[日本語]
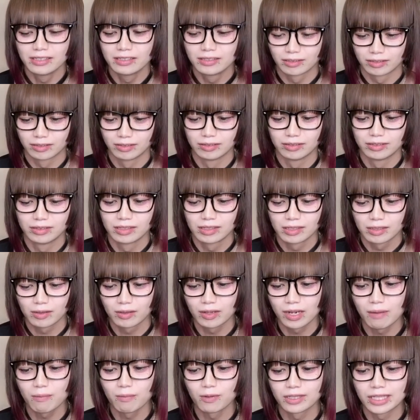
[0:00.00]
うん、
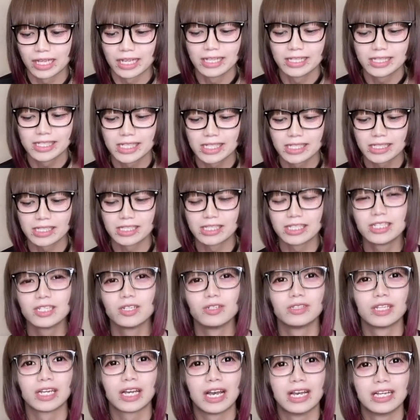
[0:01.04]
これもね1日2
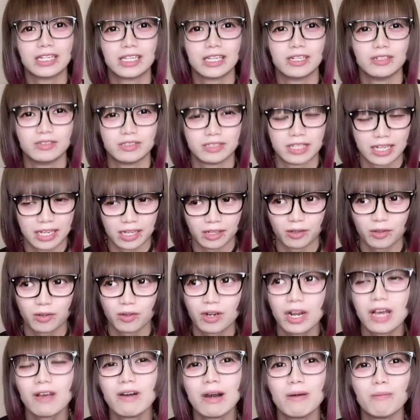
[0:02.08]
錠で書いてるんだけど、
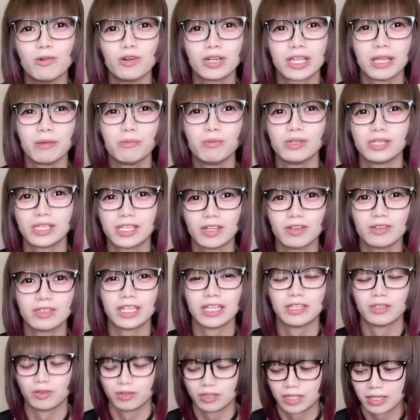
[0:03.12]
これはもう気分によっ
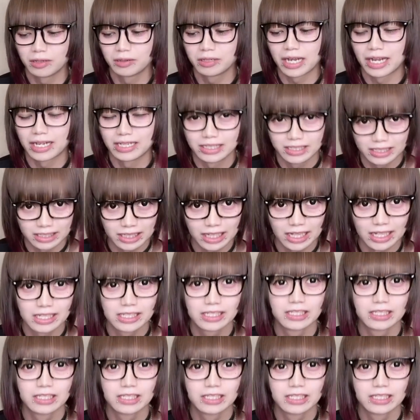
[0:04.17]
て飲んでる感じで